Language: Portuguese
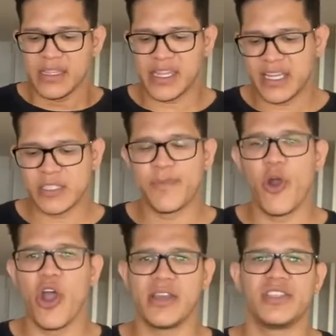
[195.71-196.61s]

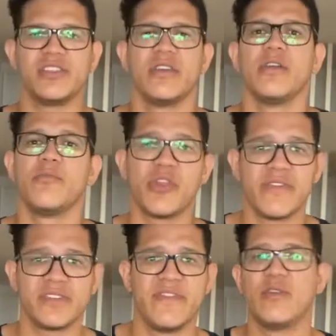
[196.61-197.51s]
Transporte porque
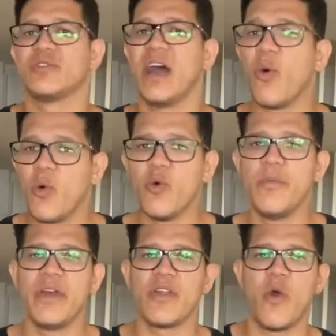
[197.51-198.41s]
você vai usar
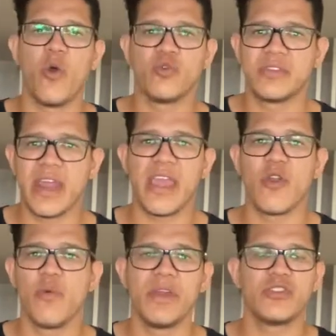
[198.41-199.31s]
Uber ou trem
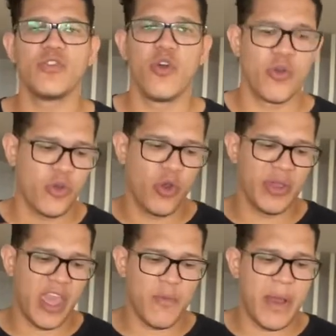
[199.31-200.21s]
ou metrô.
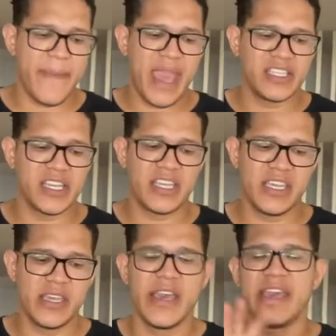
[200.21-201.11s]
Coloquei uma média
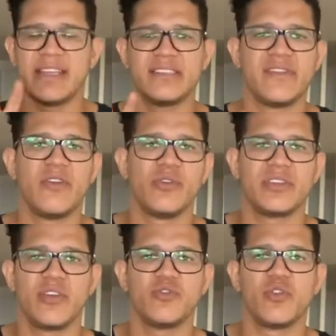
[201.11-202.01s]
aqui. Esses valores
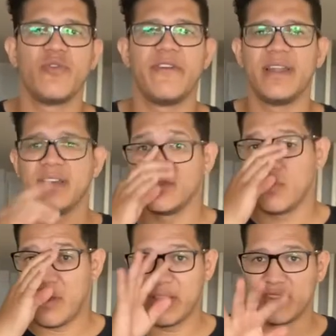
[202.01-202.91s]
que eu estou
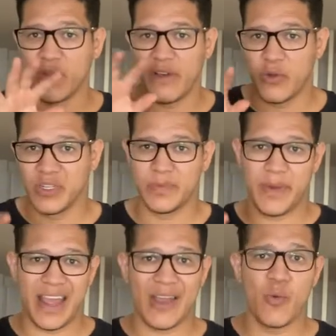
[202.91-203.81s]
falando são valores
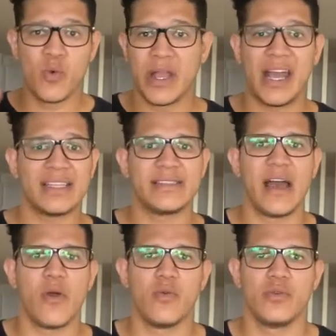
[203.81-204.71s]
para um
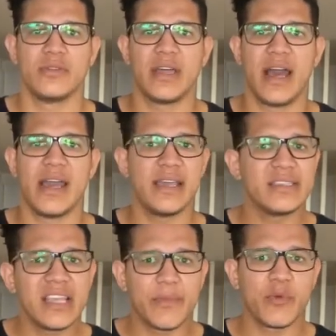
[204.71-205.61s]
casal, tá?
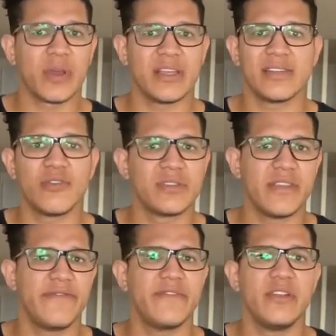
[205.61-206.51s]
Exemplo, um casal
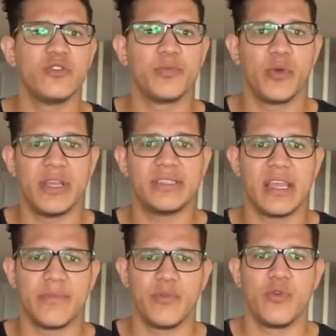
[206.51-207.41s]
sem filhos, por
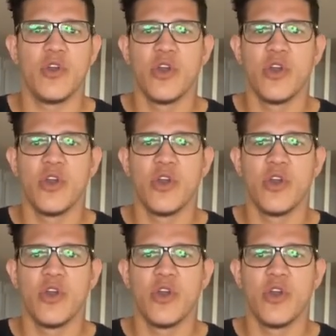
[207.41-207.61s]
exemplo.